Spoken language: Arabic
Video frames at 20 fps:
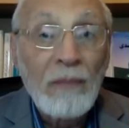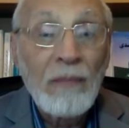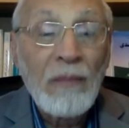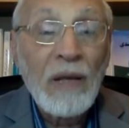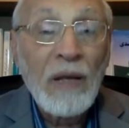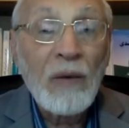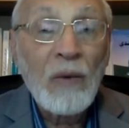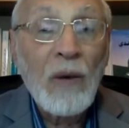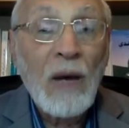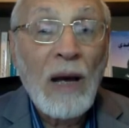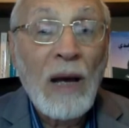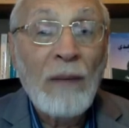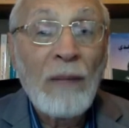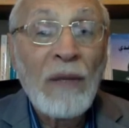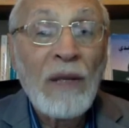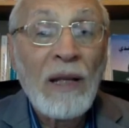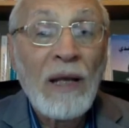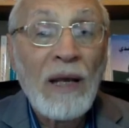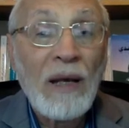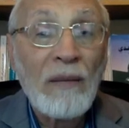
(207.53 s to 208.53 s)
بل
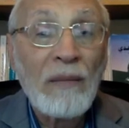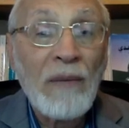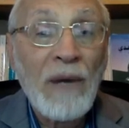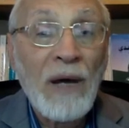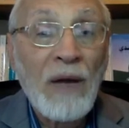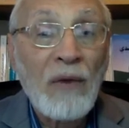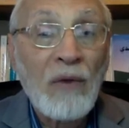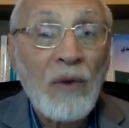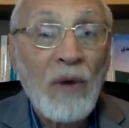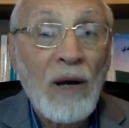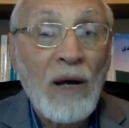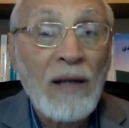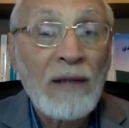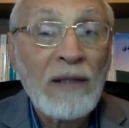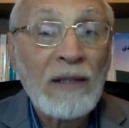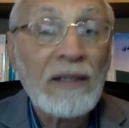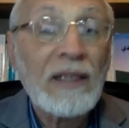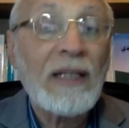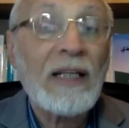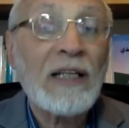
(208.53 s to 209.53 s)
وعمل بعض
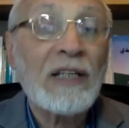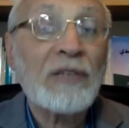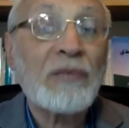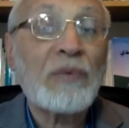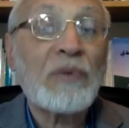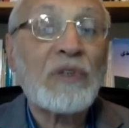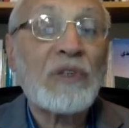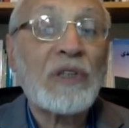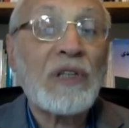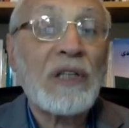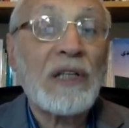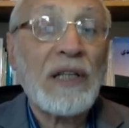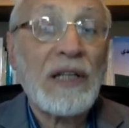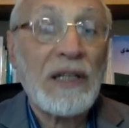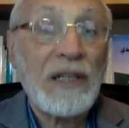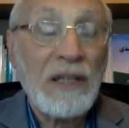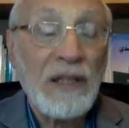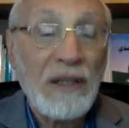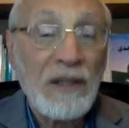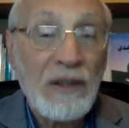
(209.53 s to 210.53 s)
قادة الحزب
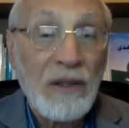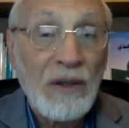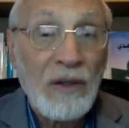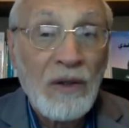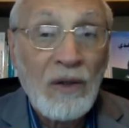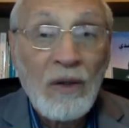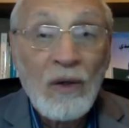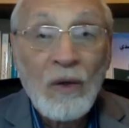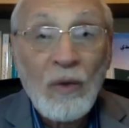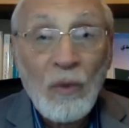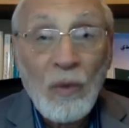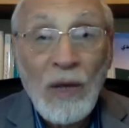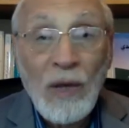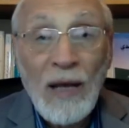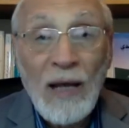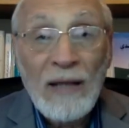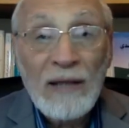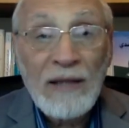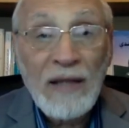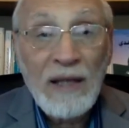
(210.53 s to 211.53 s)
الشيعي
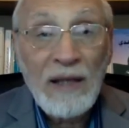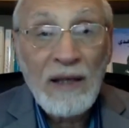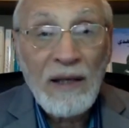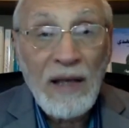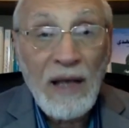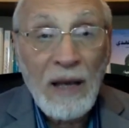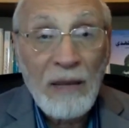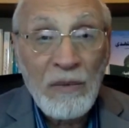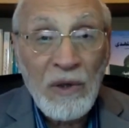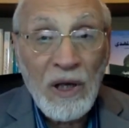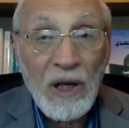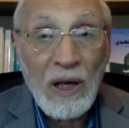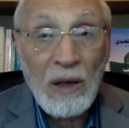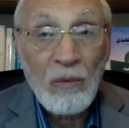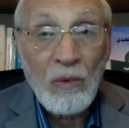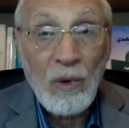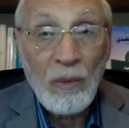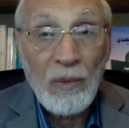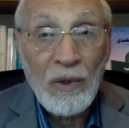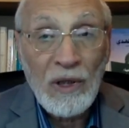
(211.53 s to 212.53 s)
ولاة لأمير
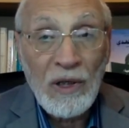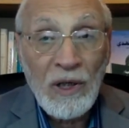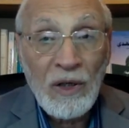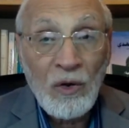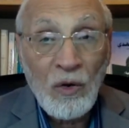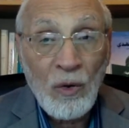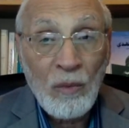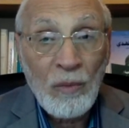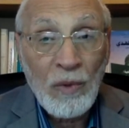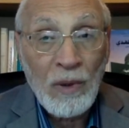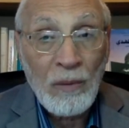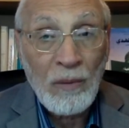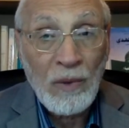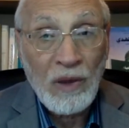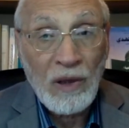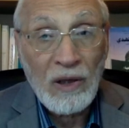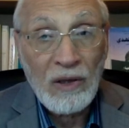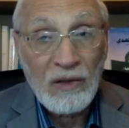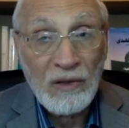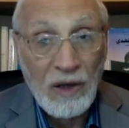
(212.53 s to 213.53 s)
المؤمنين عمر بن
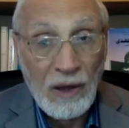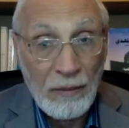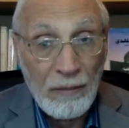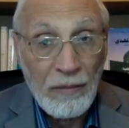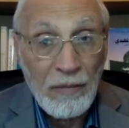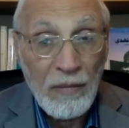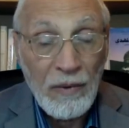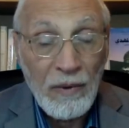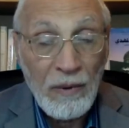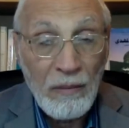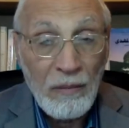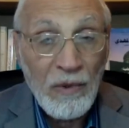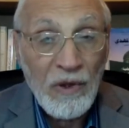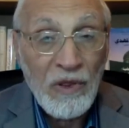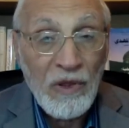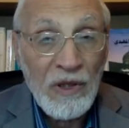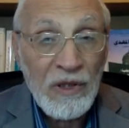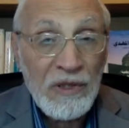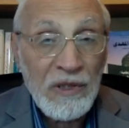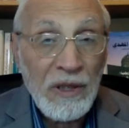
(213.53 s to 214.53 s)
الخطاب
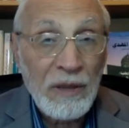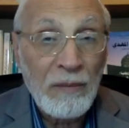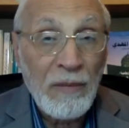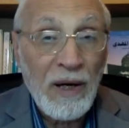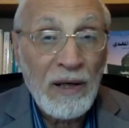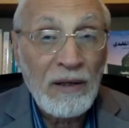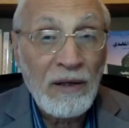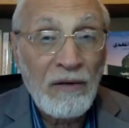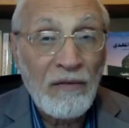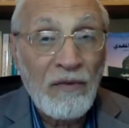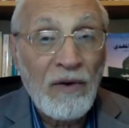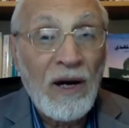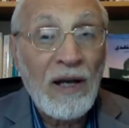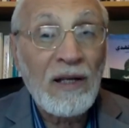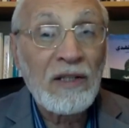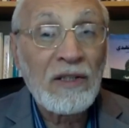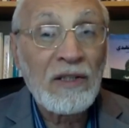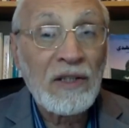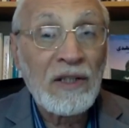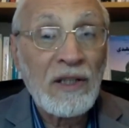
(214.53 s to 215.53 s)
مثل سلمان
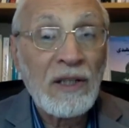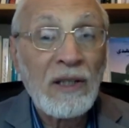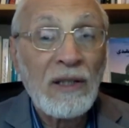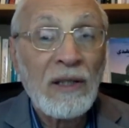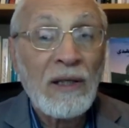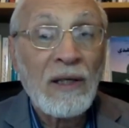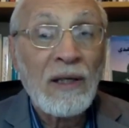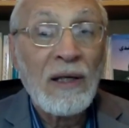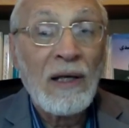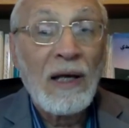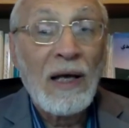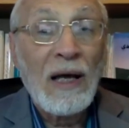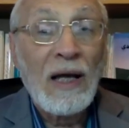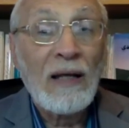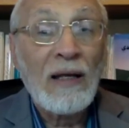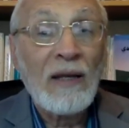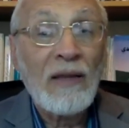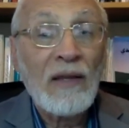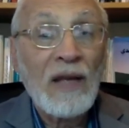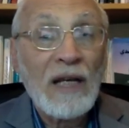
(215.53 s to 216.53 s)
الفارسي
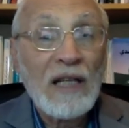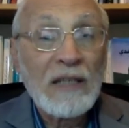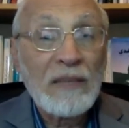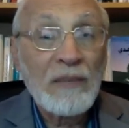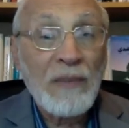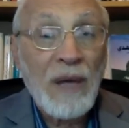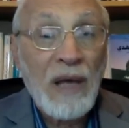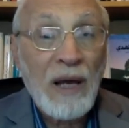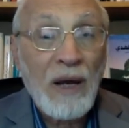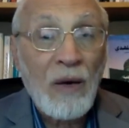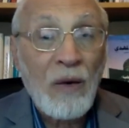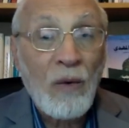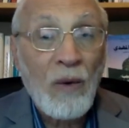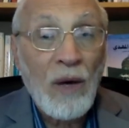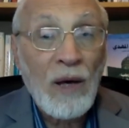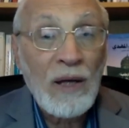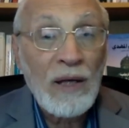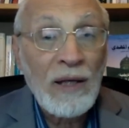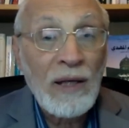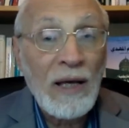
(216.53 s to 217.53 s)
الذي أصبح
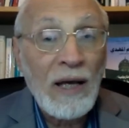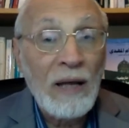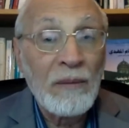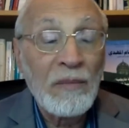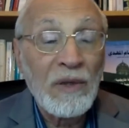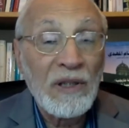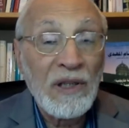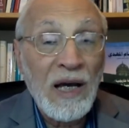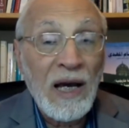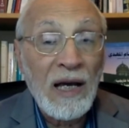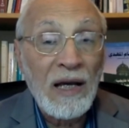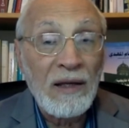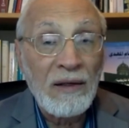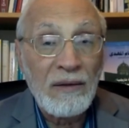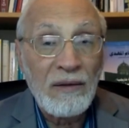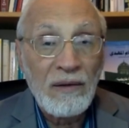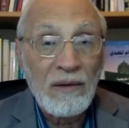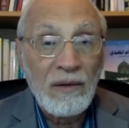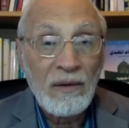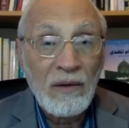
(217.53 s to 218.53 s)
والي المدائن